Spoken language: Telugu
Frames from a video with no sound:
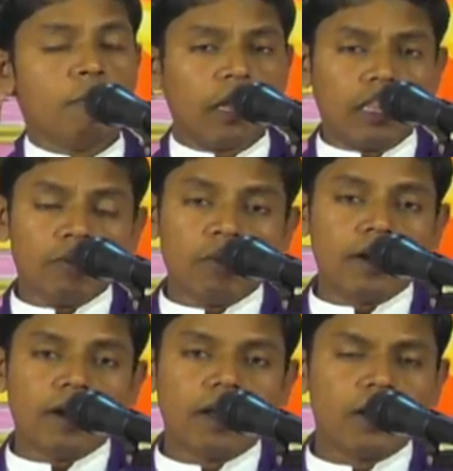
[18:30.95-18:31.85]
ప్రతి
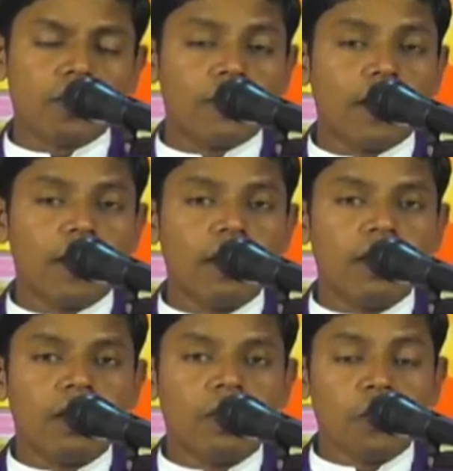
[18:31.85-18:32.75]
ఒక్కరికి కూడా
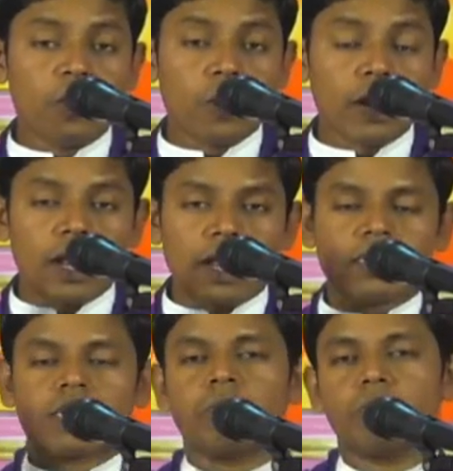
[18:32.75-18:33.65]
ఒక్కొక్క
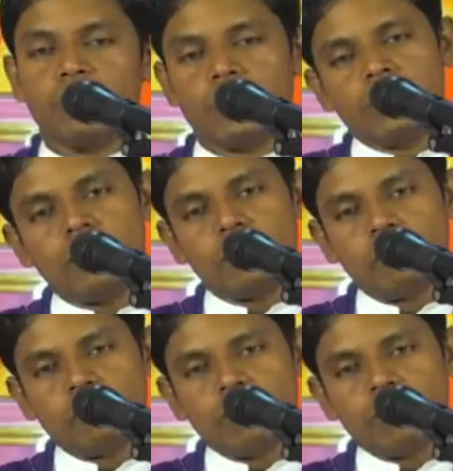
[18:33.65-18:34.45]
లక్ష్యం ఉంటున్నది